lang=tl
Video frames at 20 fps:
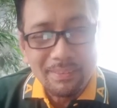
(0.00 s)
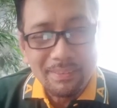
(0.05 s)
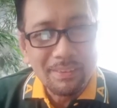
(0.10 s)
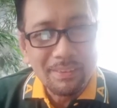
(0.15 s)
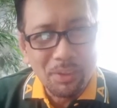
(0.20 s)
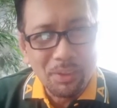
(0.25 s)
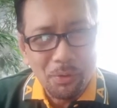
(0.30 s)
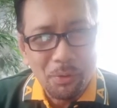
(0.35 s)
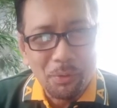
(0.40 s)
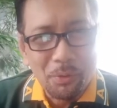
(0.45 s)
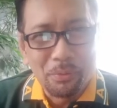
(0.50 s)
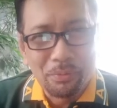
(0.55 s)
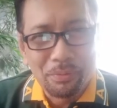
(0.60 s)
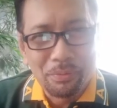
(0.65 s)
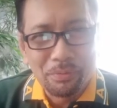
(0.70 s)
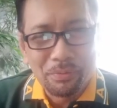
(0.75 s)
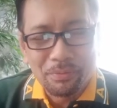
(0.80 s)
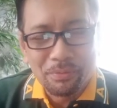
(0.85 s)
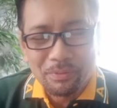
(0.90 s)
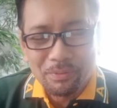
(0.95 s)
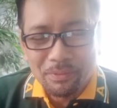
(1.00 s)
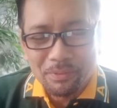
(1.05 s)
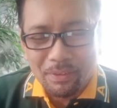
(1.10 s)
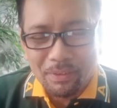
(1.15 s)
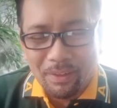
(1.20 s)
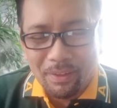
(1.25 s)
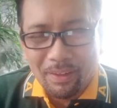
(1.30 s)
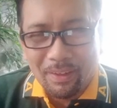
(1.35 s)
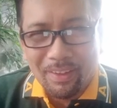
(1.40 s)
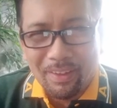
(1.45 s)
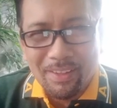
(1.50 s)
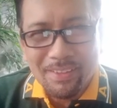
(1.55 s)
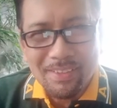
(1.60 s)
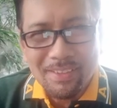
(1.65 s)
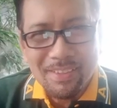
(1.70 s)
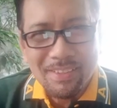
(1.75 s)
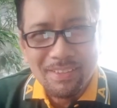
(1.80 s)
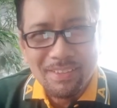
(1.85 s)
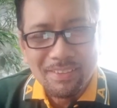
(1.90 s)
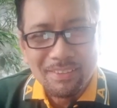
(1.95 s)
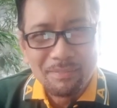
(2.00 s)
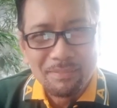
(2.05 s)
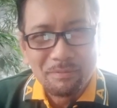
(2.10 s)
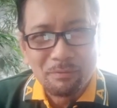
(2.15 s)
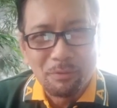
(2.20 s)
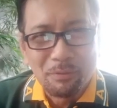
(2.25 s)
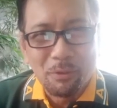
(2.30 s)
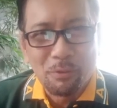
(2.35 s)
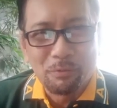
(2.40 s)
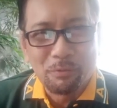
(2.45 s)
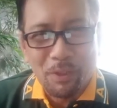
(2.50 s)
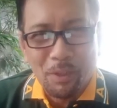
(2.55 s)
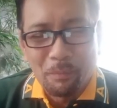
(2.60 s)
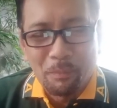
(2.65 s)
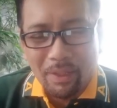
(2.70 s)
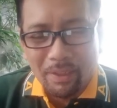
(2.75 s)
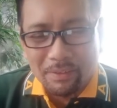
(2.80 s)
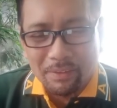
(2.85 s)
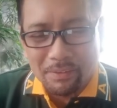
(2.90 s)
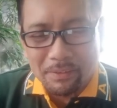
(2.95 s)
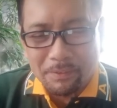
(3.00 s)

growth and fulfillment.